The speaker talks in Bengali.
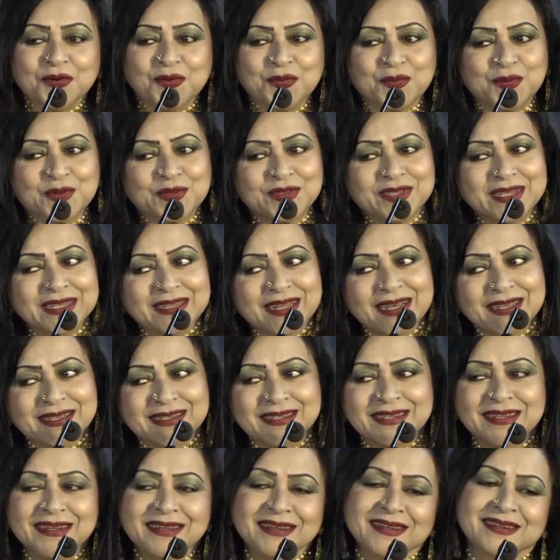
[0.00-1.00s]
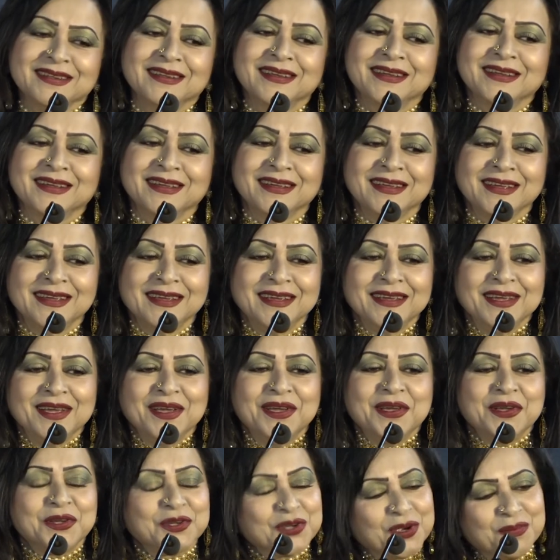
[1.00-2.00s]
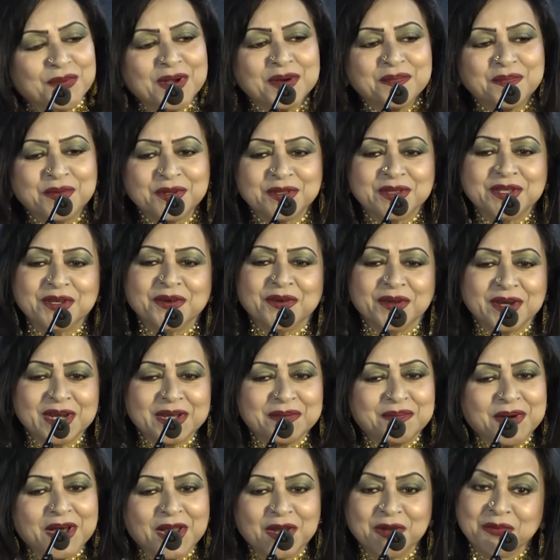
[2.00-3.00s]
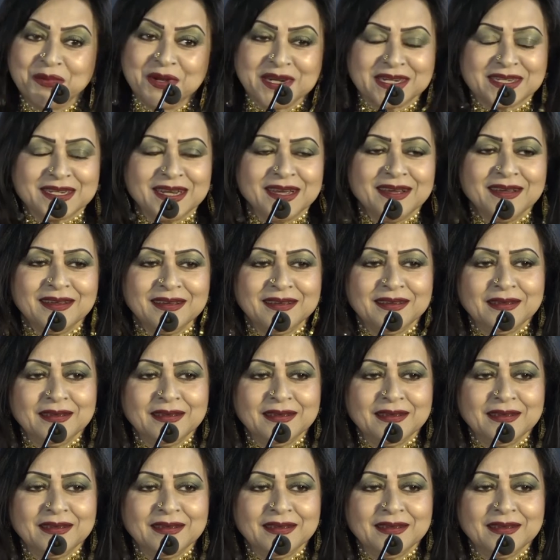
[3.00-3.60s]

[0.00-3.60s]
উপস্থিত আছেন সবার প্রতি অনেক ভালোবাসা